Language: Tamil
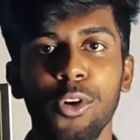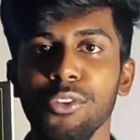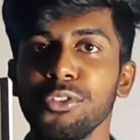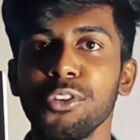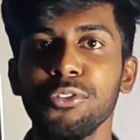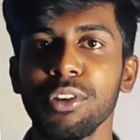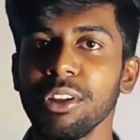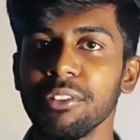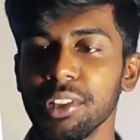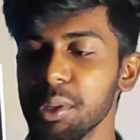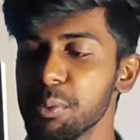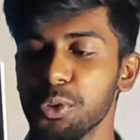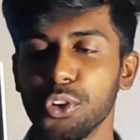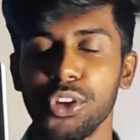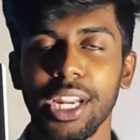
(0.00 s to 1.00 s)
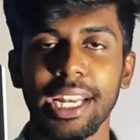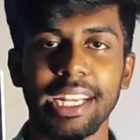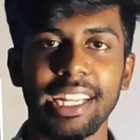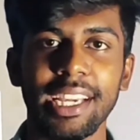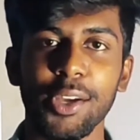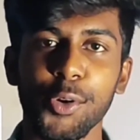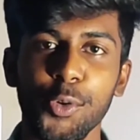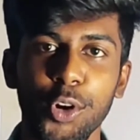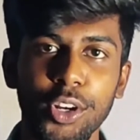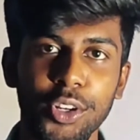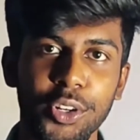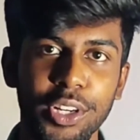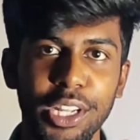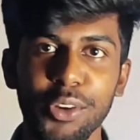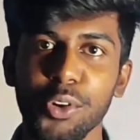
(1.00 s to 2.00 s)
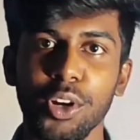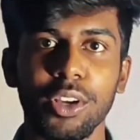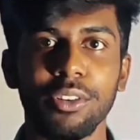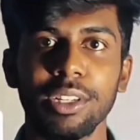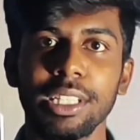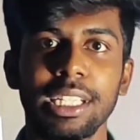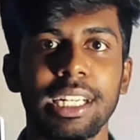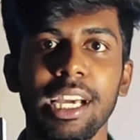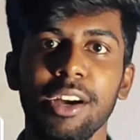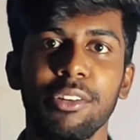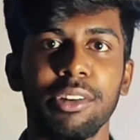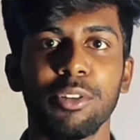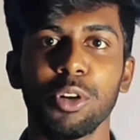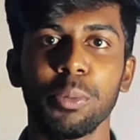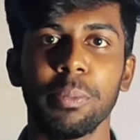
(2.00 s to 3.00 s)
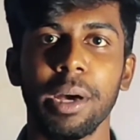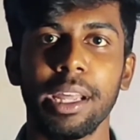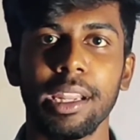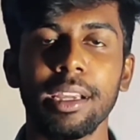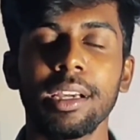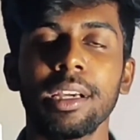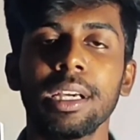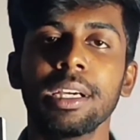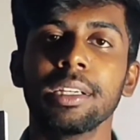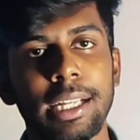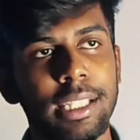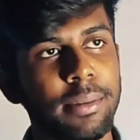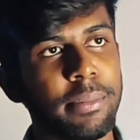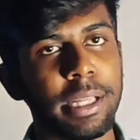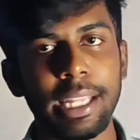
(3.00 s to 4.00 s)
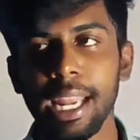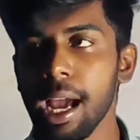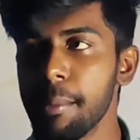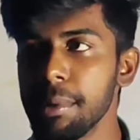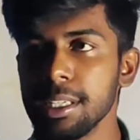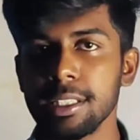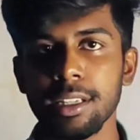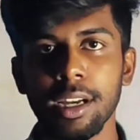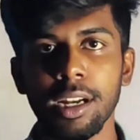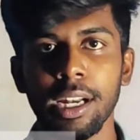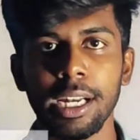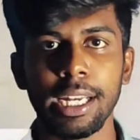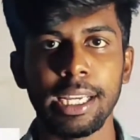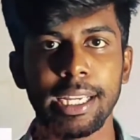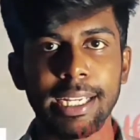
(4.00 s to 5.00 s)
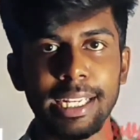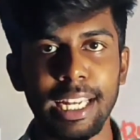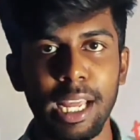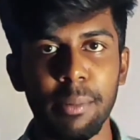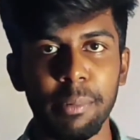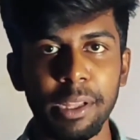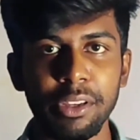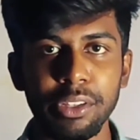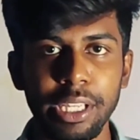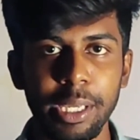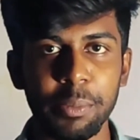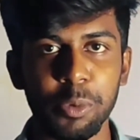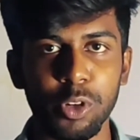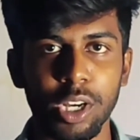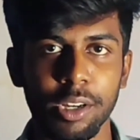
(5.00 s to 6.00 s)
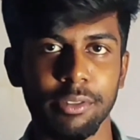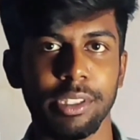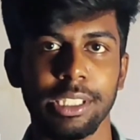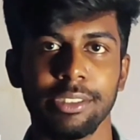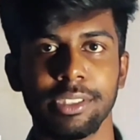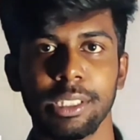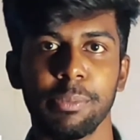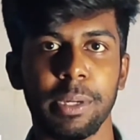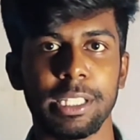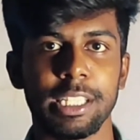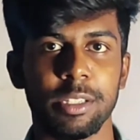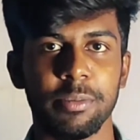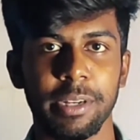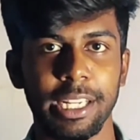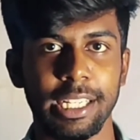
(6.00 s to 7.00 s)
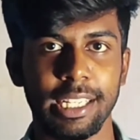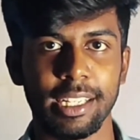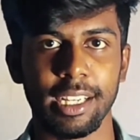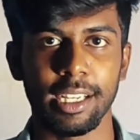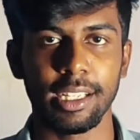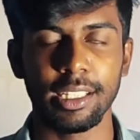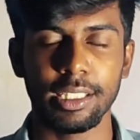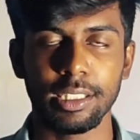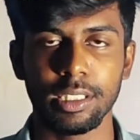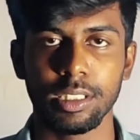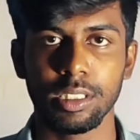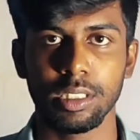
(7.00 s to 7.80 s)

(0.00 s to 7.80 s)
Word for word: ஒன் ஃபிஃப்டி வந்து புக் ரேட்டு ஒன் டுவெண்ட்டி உங்களுக்கு வந்துட்டு அவர் கொடுப்பாரு அதே மாதிரி அமேசான் அண்ட் கிண்டில் ஆப்லேயும் இ புக்காகவும் இது வந்து பர்ச்சேஸ் பண்ணிகிட்டு இருக்காங்க